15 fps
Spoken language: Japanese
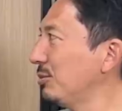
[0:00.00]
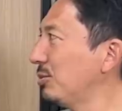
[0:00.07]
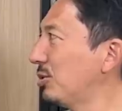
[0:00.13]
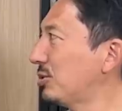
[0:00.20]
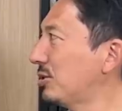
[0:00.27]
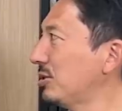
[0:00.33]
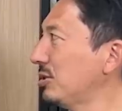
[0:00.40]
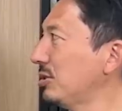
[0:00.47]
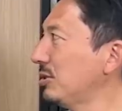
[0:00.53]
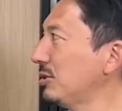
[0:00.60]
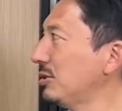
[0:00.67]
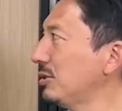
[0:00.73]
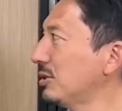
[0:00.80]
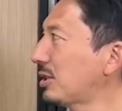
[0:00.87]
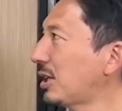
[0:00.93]

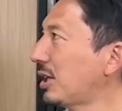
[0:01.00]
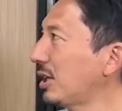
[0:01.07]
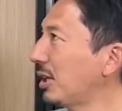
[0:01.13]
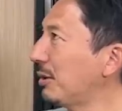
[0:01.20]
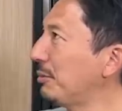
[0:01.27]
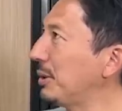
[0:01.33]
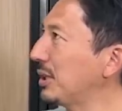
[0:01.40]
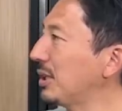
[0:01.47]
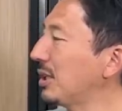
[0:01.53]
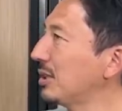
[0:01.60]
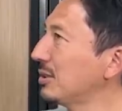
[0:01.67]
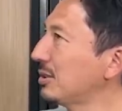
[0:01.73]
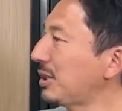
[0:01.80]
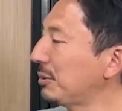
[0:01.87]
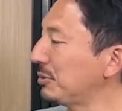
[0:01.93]
僕彼がまだ
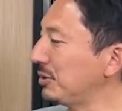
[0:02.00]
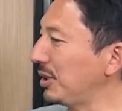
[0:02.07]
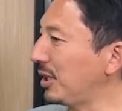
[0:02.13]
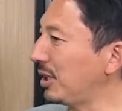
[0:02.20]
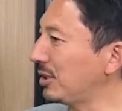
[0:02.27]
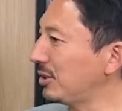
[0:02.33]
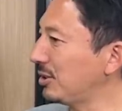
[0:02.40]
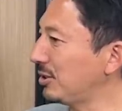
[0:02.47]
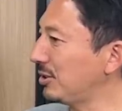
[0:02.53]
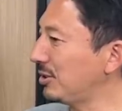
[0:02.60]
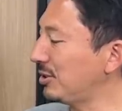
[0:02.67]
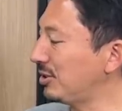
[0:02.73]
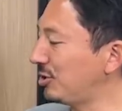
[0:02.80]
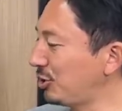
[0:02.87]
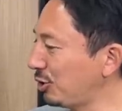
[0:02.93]
多分ね
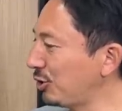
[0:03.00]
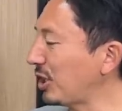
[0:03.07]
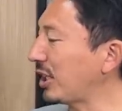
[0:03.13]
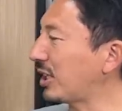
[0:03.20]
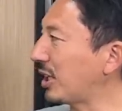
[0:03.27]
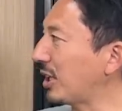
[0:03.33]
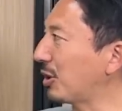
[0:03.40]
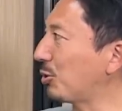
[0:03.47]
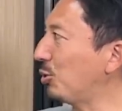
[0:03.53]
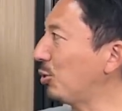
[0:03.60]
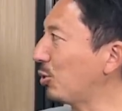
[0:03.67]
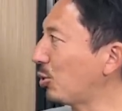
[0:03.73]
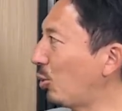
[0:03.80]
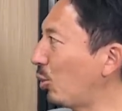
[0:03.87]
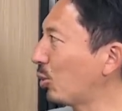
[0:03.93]
10代から
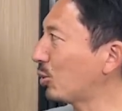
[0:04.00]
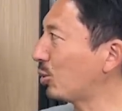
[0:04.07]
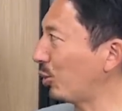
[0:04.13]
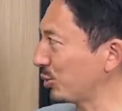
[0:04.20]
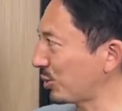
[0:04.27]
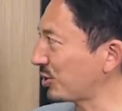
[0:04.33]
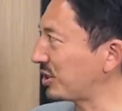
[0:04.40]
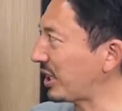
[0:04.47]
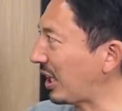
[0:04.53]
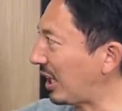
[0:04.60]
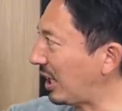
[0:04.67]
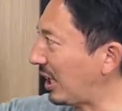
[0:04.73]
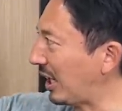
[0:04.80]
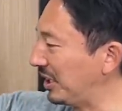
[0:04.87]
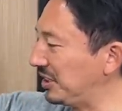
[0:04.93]
こう高高卒で
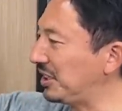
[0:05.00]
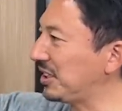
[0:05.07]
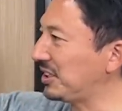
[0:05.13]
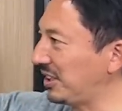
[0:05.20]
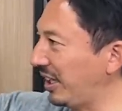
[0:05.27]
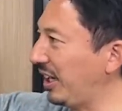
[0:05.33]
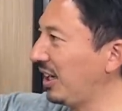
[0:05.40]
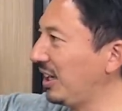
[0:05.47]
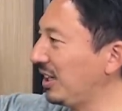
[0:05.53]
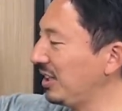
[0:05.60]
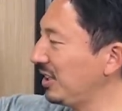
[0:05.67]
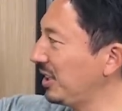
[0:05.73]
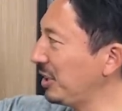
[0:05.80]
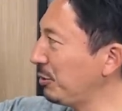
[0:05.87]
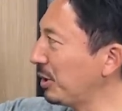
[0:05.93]
入ってきて、はい、
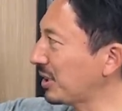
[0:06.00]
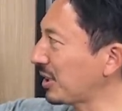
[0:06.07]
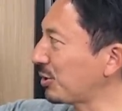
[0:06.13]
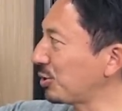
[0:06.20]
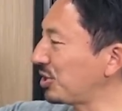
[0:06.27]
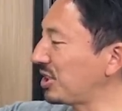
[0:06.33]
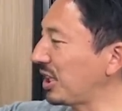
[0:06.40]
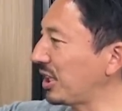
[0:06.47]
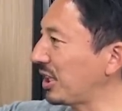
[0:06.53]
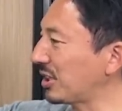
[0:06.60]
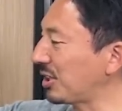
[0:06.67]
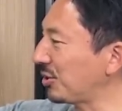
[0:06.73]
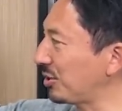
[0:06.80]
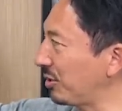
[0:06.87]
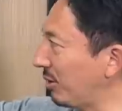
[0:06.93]
で岩田と試合やっ
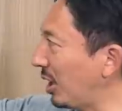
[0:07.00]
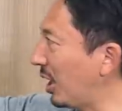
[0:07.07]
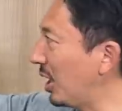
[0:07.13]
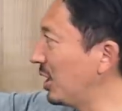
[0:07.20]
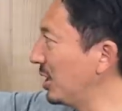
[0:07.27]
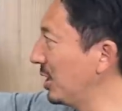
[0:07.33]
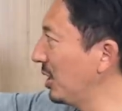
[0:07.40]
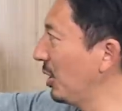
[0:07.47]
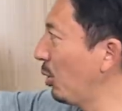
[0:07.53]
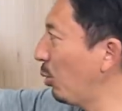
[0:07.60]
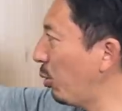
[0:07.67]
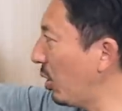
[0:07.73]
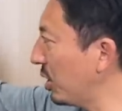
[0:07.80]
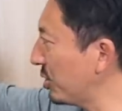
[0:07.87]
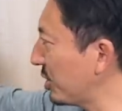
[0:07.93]
た時は
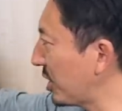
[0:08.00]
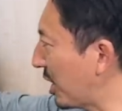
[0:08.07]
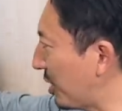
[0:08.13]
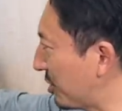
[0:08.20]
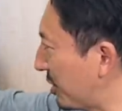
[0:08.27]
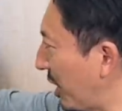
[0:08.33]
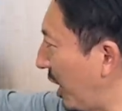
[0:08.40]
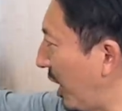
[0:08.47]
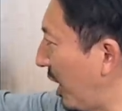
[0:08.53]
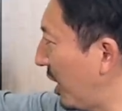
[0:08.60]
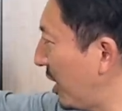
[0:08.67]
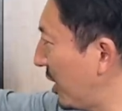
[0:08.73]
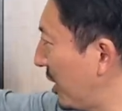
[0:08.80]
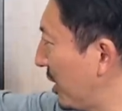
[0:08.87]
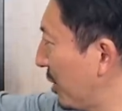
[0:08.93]
フォワードじゃなくて
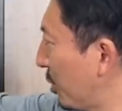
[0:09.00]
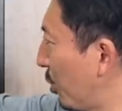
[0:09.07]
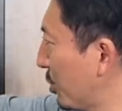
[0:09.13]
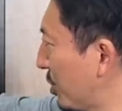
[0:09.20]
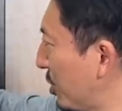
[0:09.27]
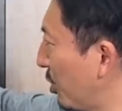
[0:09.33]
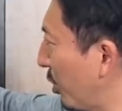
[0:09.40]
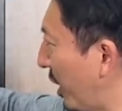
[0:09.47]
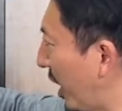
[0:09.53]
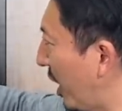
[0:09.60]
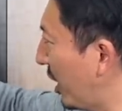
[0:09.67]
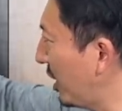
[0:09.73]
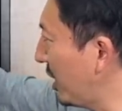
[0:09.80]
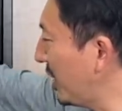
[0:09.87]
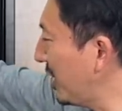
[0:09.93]
こっちの
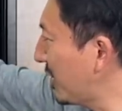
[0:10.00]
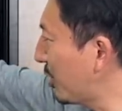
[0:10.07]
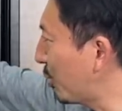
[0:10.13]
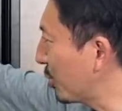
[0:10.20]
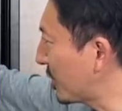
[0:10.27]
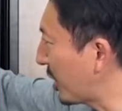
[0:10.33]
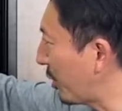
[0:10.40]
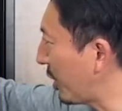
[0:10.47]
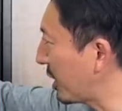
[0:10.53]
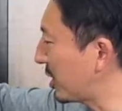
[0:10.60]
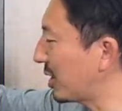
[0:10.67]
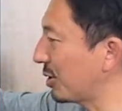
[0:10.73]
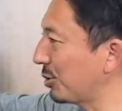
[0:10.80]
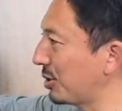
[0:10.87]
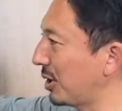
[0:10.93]
ね1個下をやっ
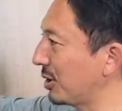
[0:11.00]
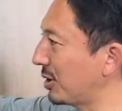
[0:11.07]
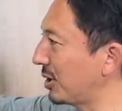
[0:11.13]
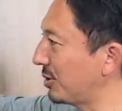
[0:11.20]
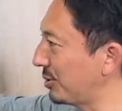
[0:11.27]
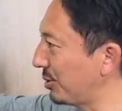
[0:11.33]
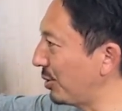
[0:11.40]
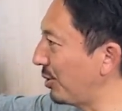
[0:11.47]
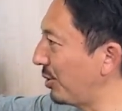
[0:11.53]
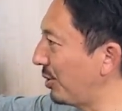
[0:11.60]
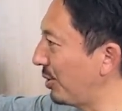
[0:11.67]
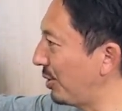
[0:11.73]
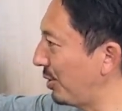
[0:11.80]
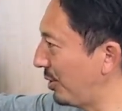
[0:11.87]
てた時があったんですよ。はい、